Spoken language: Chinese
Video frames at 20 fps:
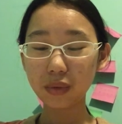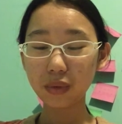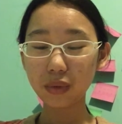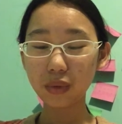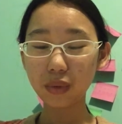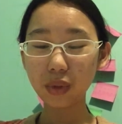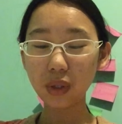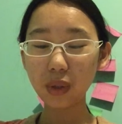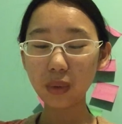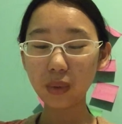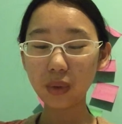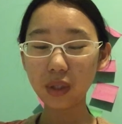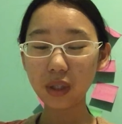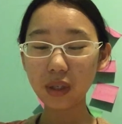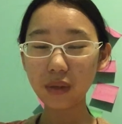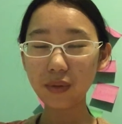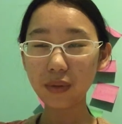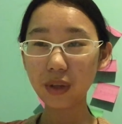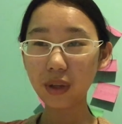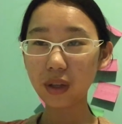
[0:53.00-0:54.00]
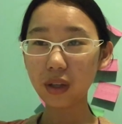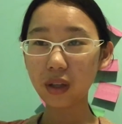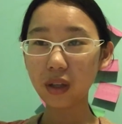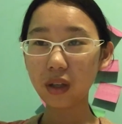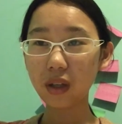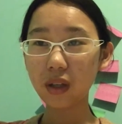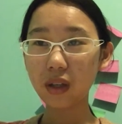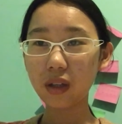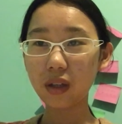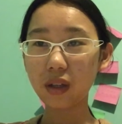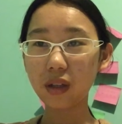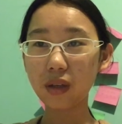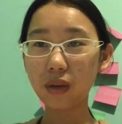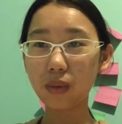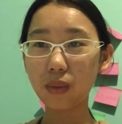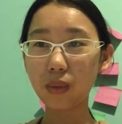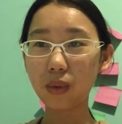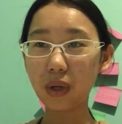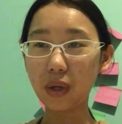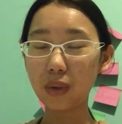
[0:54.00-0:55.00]
所以我认为，
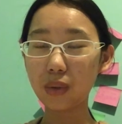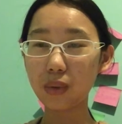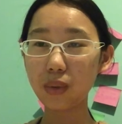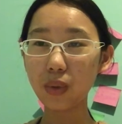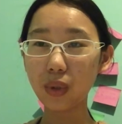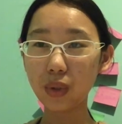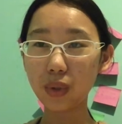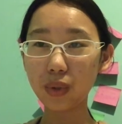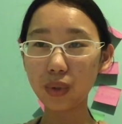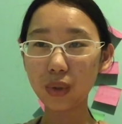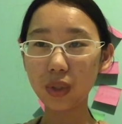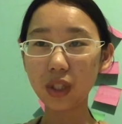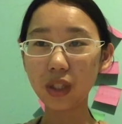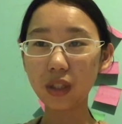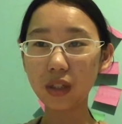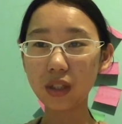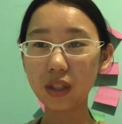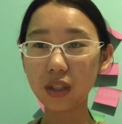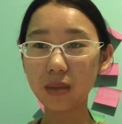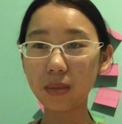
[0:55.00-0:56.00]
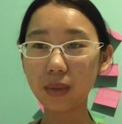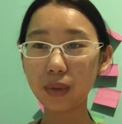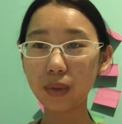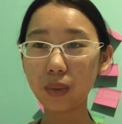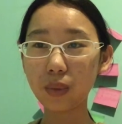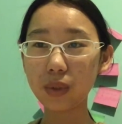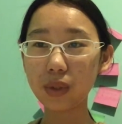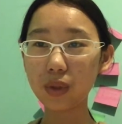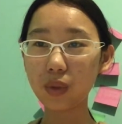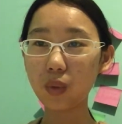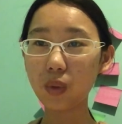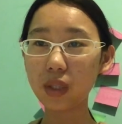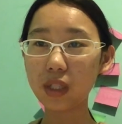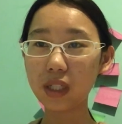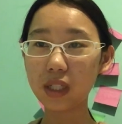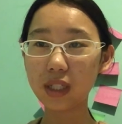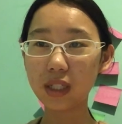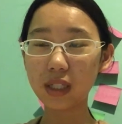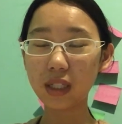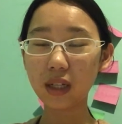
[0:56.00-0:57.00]
我如果学得什么东西，或
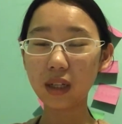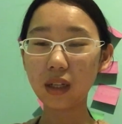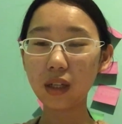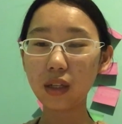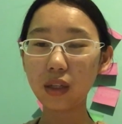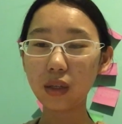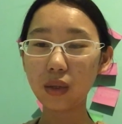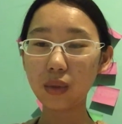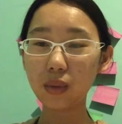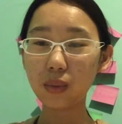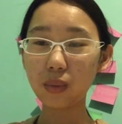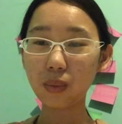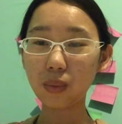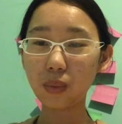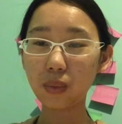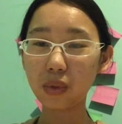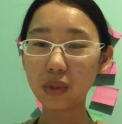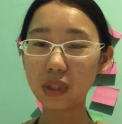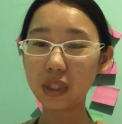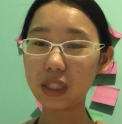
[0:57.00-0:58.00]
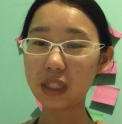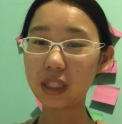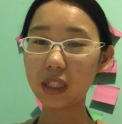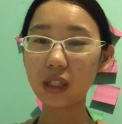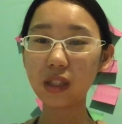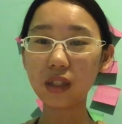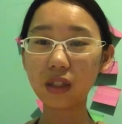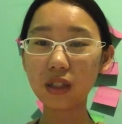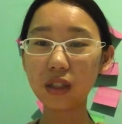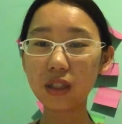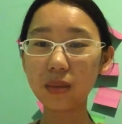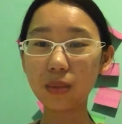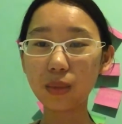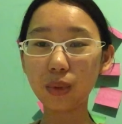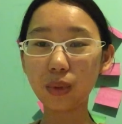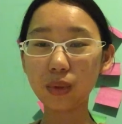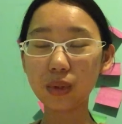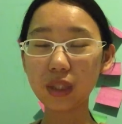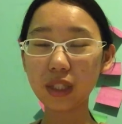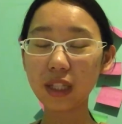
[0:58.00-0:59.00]
者是我习得什么
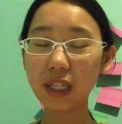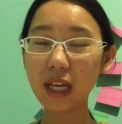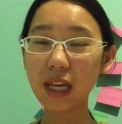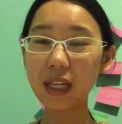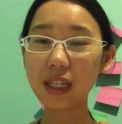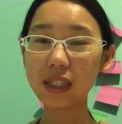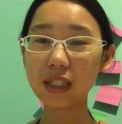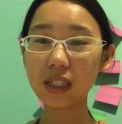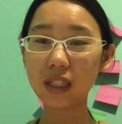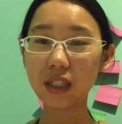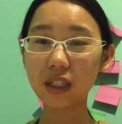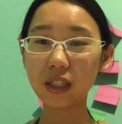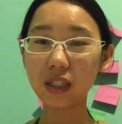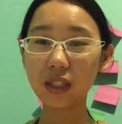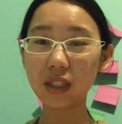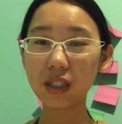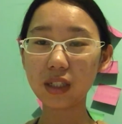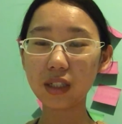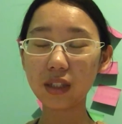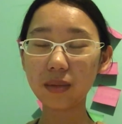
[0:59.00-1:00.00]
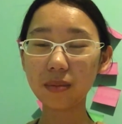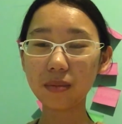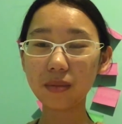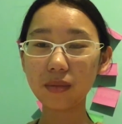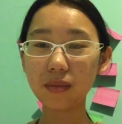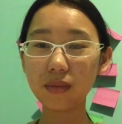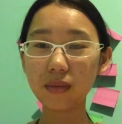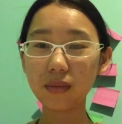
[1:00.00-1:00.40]
东西，干一件事情。